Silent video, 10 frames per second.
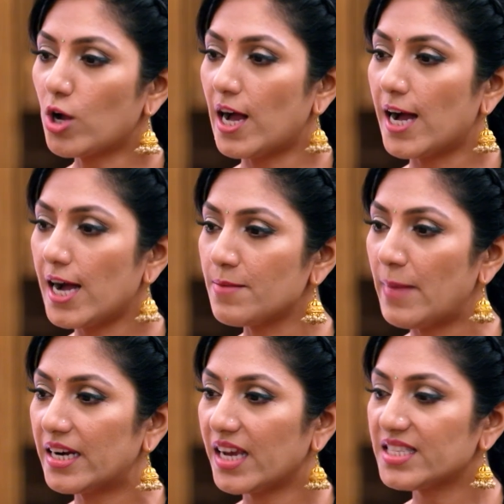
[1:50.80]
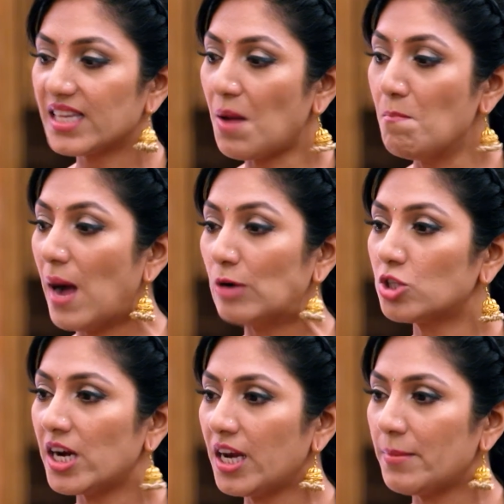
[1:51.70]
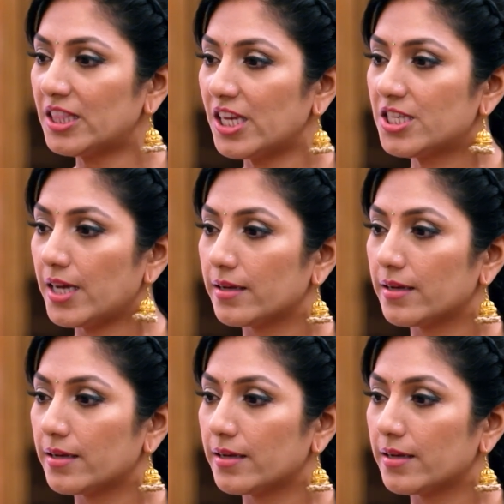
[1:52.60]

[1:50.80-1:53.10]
بلا كثرة حكي ورجعوا لها حقها للبنت وخلاص